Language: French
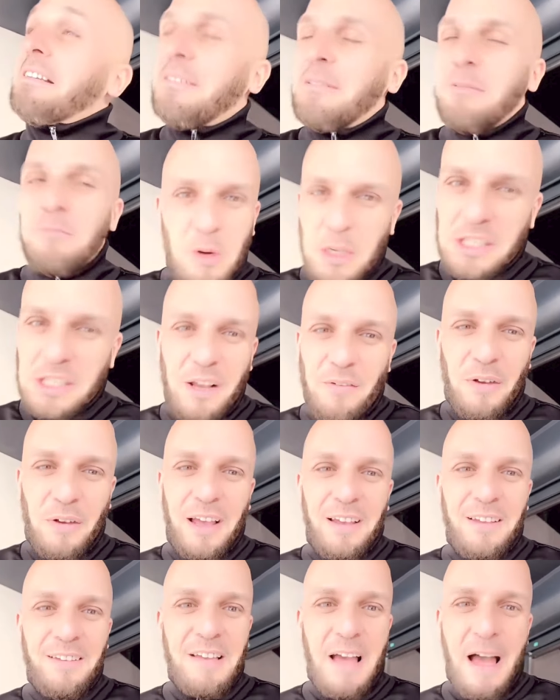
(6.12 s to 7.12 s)
Moi ça
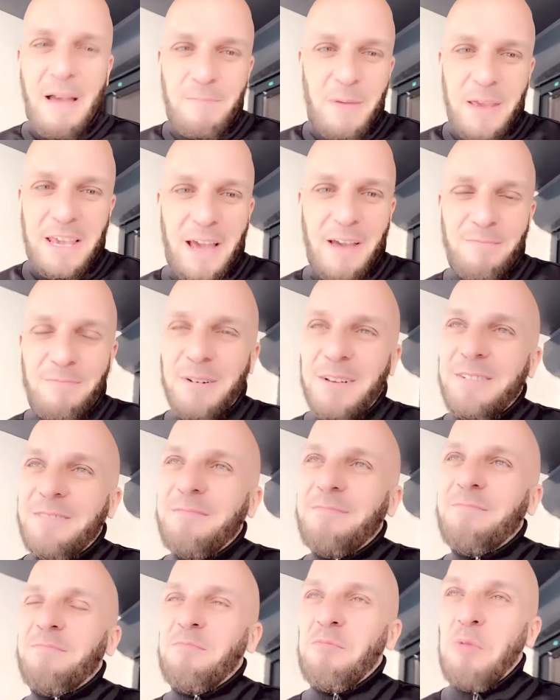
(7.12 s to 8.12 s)
va, impeccable.
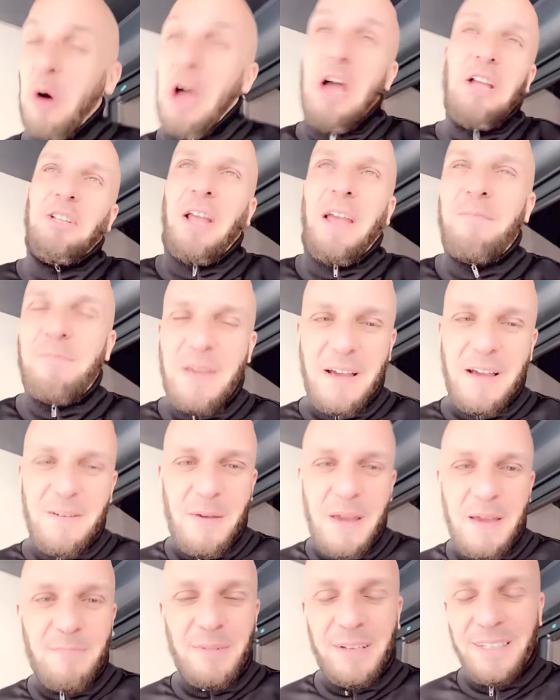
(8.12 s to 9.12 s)
Ouais, très bien
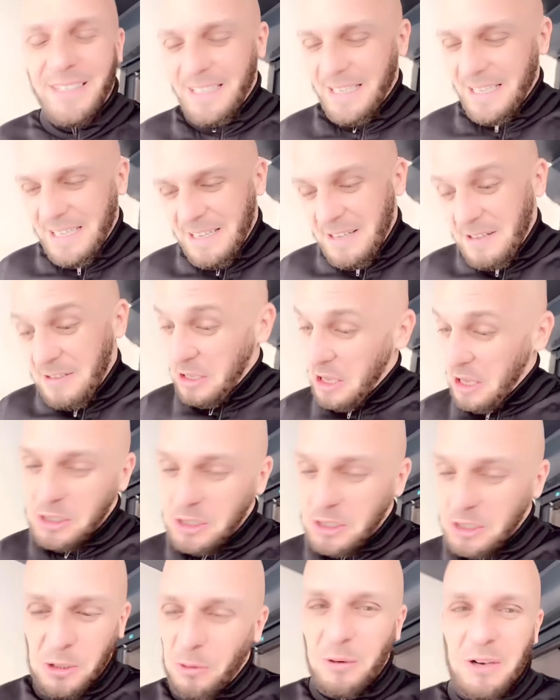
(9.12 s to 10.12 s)
même.
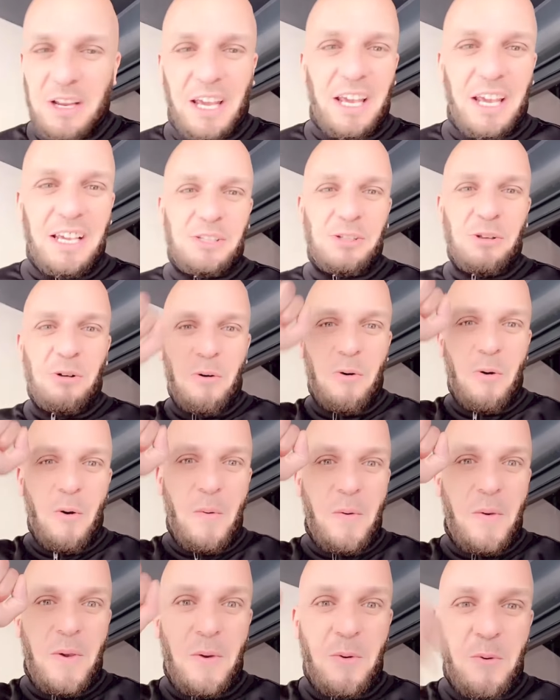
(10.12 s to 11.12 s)
Sur les réseaux,
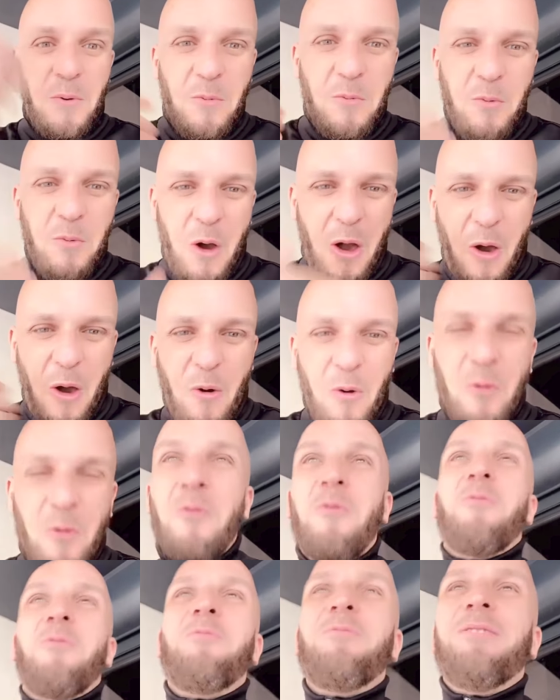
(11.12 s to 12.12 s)

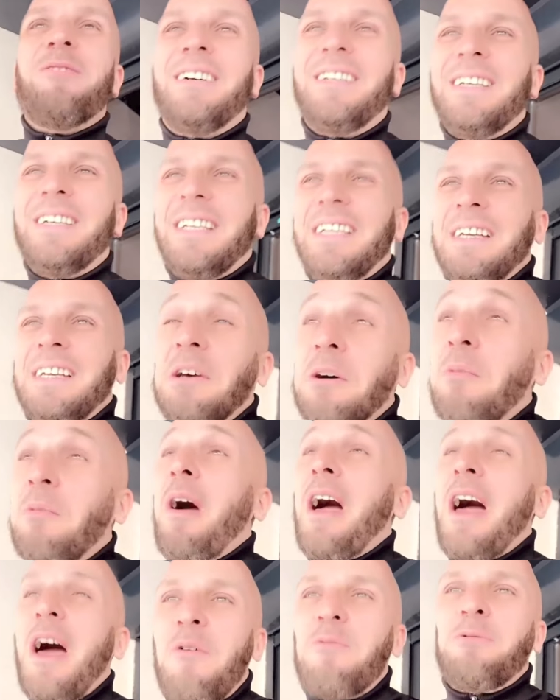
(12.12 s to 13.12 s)
waouh
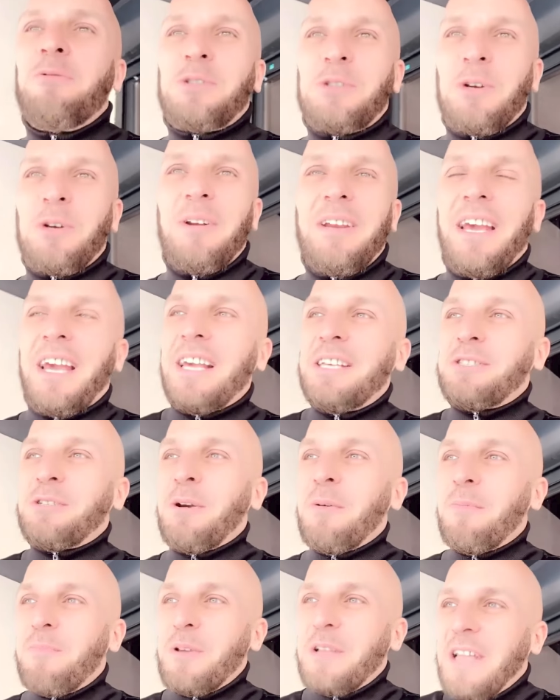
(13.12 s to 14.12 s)
Waouh, sur les
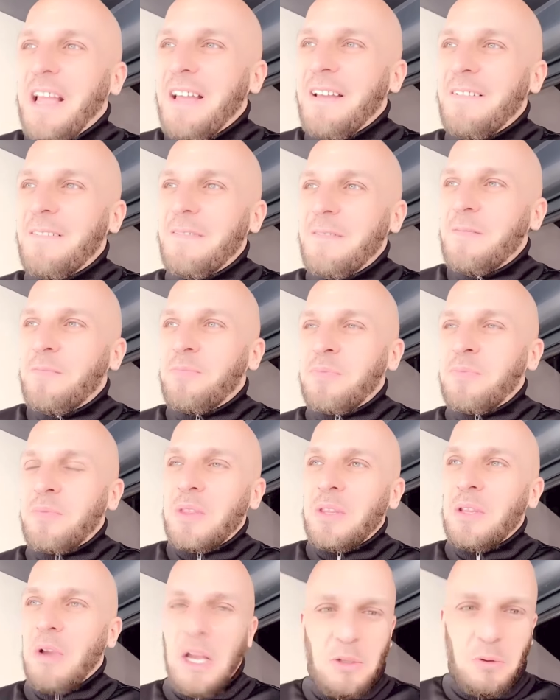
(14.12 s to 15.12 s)
réseaux.
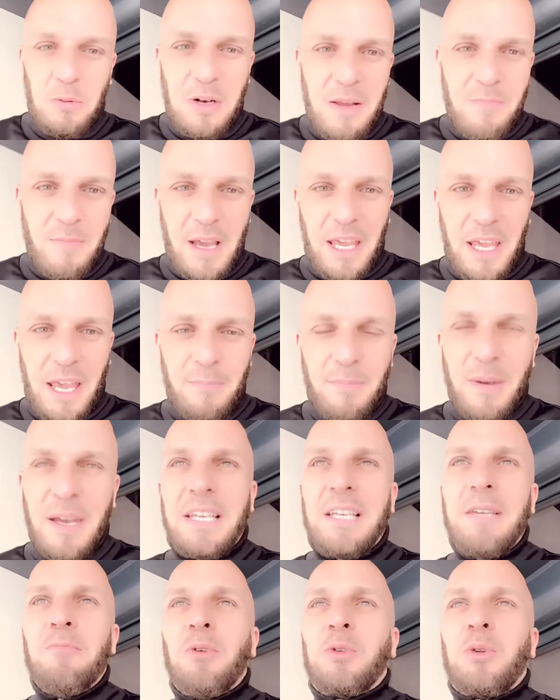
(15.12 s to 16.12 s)
tous les maghrébins
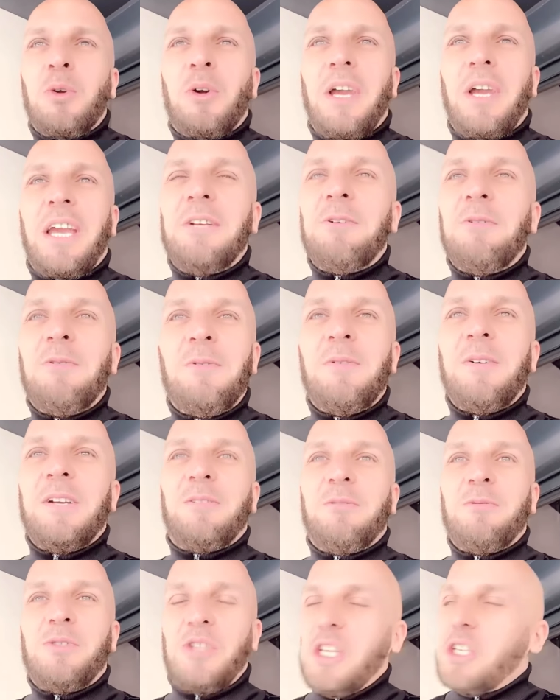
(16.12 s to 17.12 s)
qui montent au créneau et
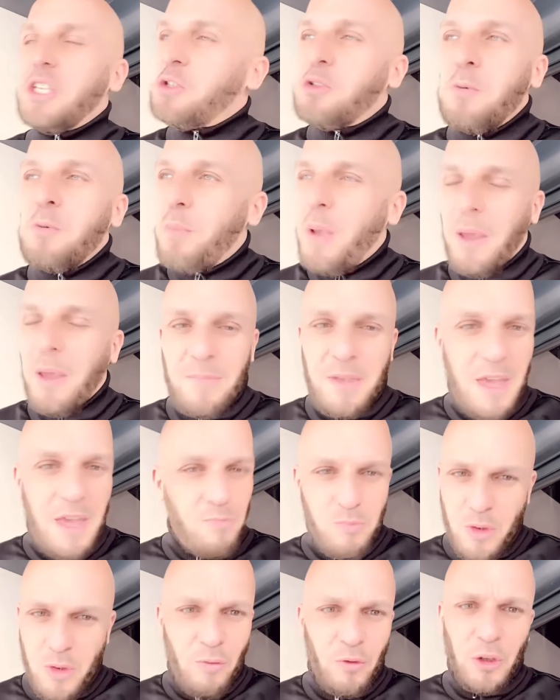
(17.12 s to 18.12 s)
tout, c'est super bien,
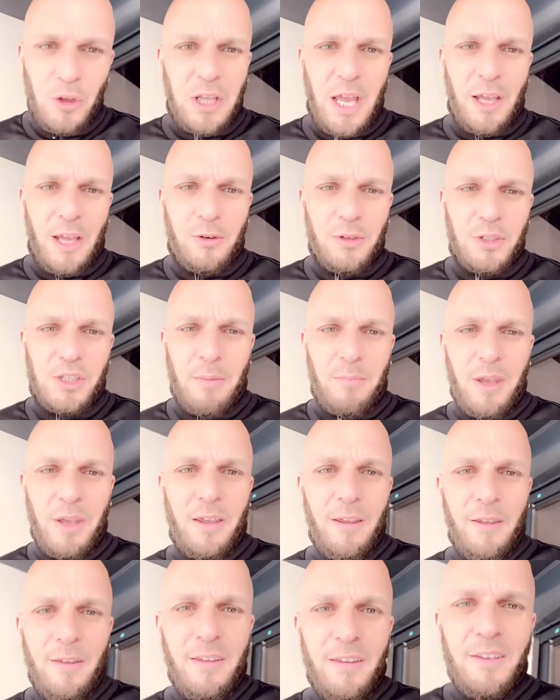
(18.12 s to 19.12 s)
mieux vaut tard que jamais.
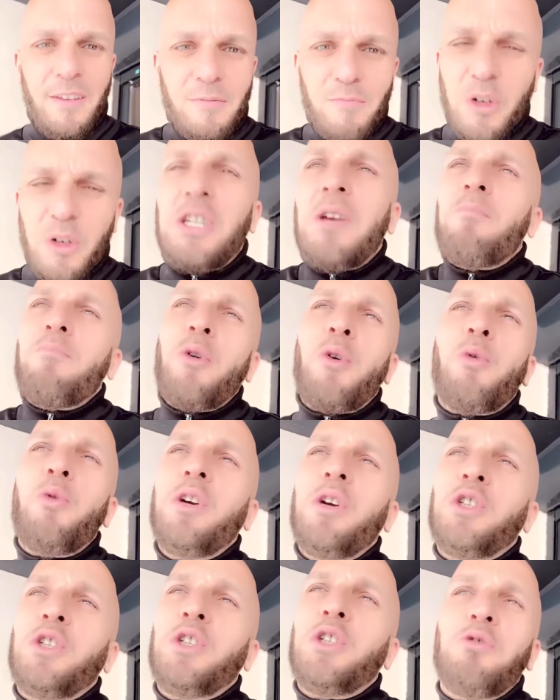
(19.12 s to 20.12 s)
Moi j'aime beaucoup et
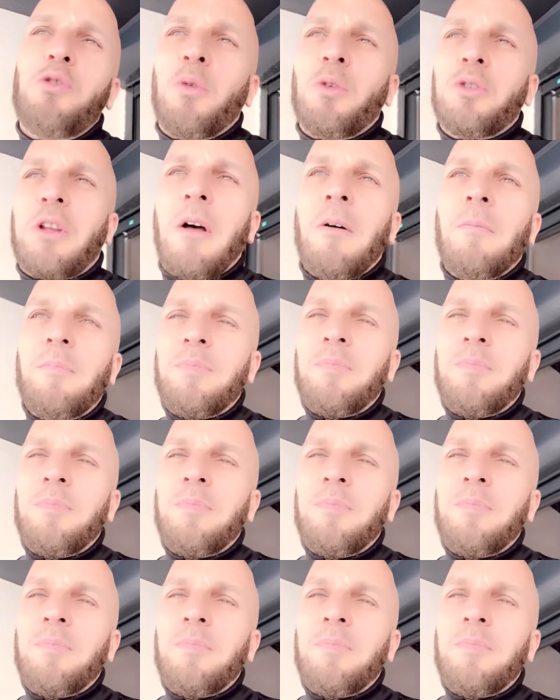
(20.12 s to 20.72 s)
je suis content.